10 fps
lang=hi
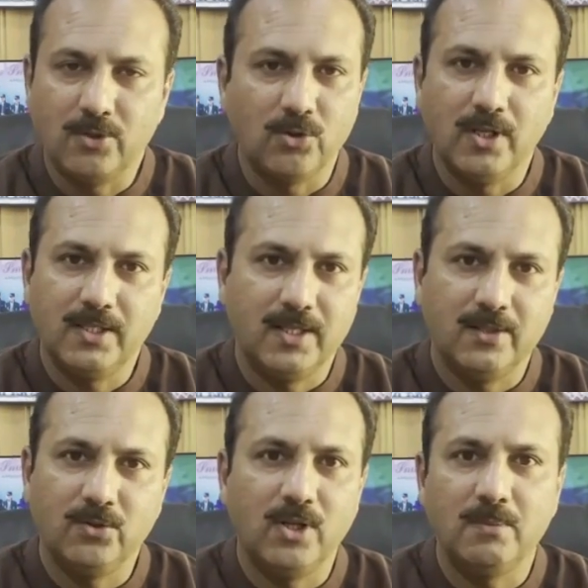दौलत है
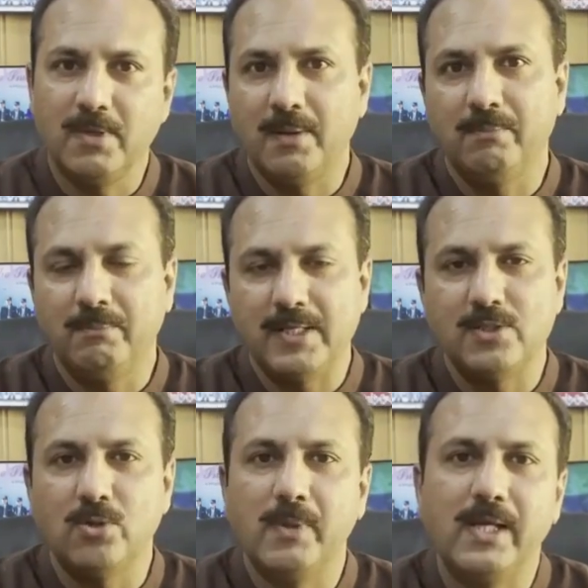दौलत में हम
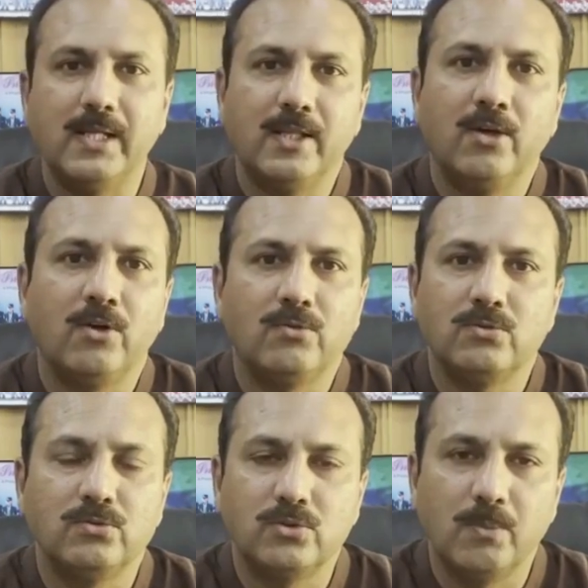पैसे को भी गिनते हैं और
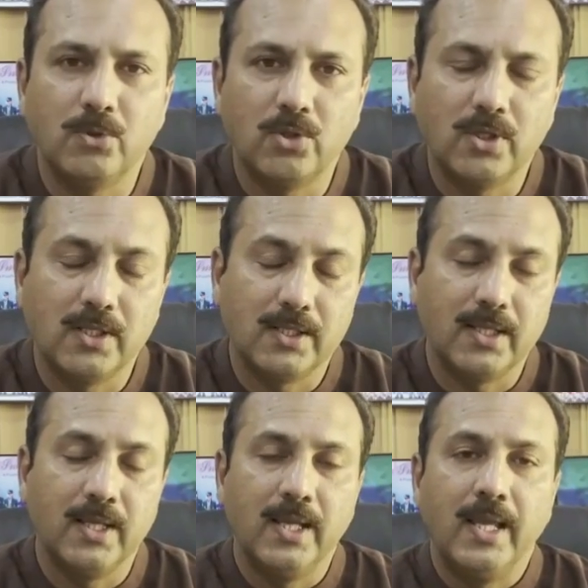उसको भी दौलत गिनते हैं